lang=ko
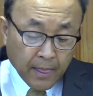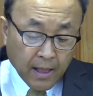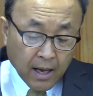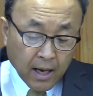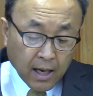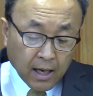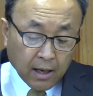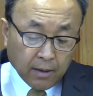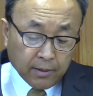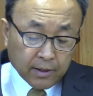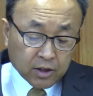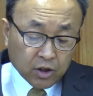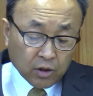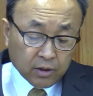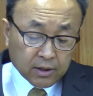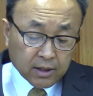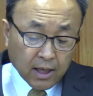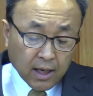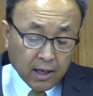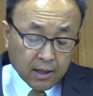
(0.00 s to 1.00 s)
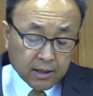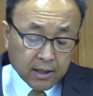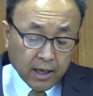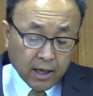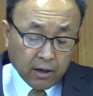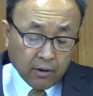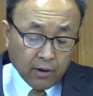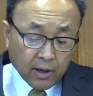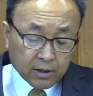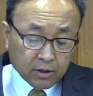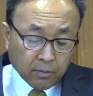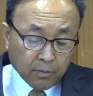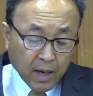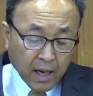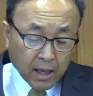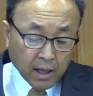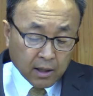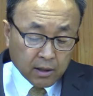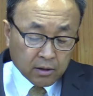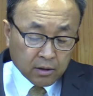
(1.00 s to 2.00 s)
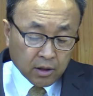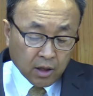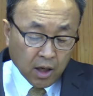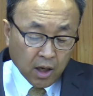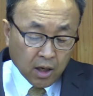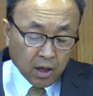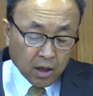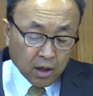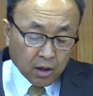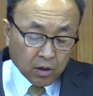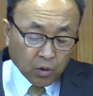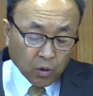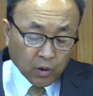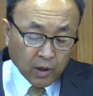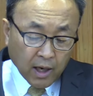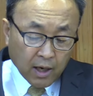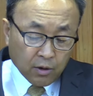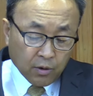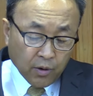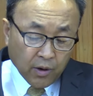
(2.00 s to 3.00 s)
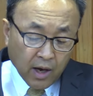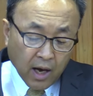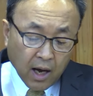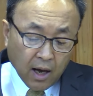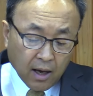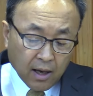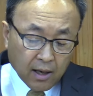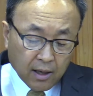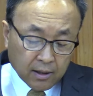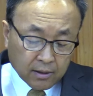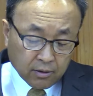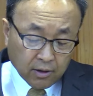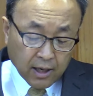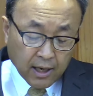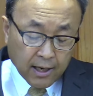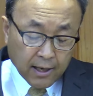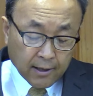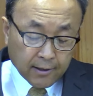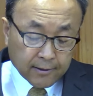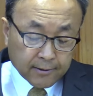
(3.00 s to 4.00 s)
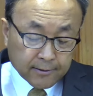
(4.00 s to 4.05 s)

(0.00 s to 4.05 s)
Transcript: 하나님의 천사가 그에게 와서 말하기를 코넬료야 하더라.